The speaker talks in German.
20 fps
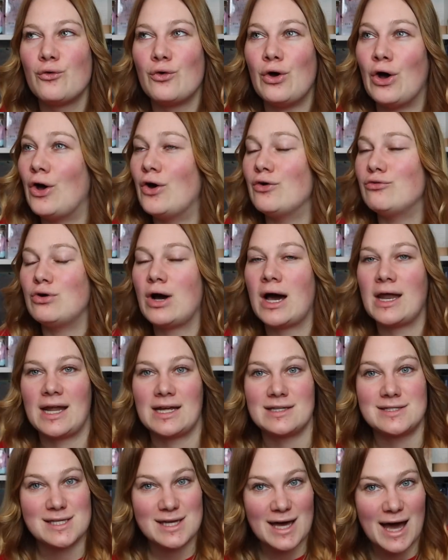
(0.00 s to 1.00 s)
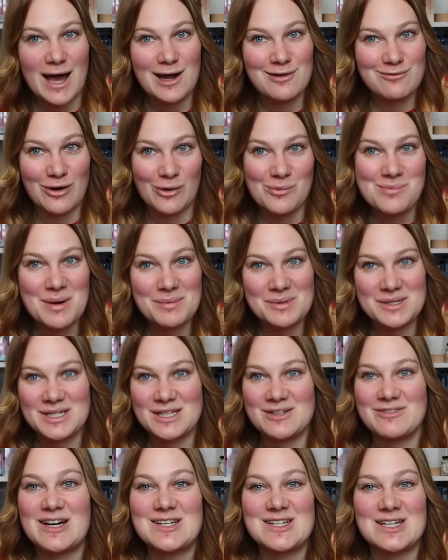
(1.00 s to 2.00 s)
äh, woran hat es gehackt, warum habe ich
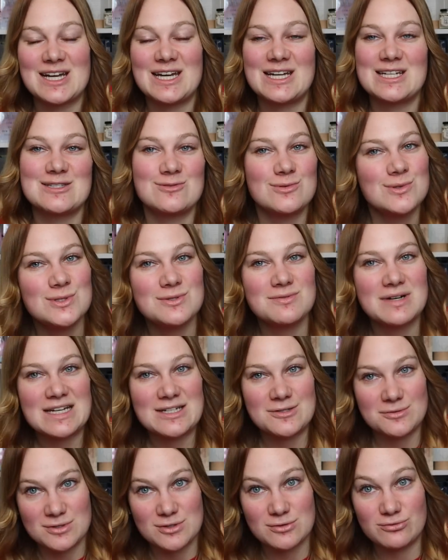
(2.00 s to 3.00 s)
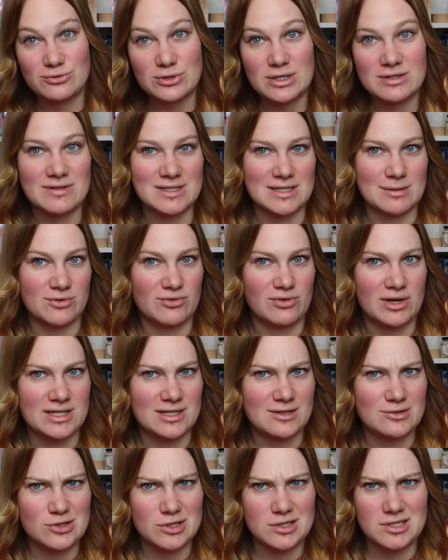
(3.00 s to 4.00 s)
nicht weitergelesen und so weiter und so fort, was habe ich
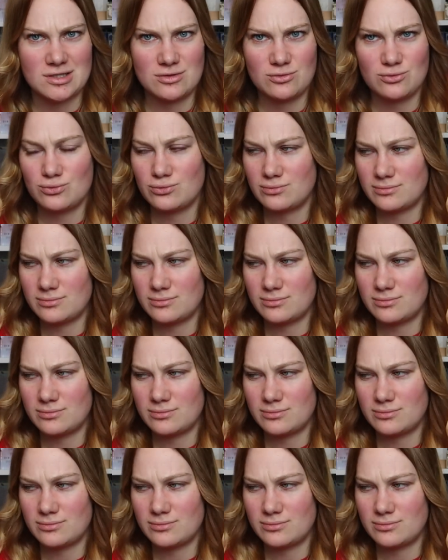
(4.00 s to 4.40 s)
vielleicht aussortiert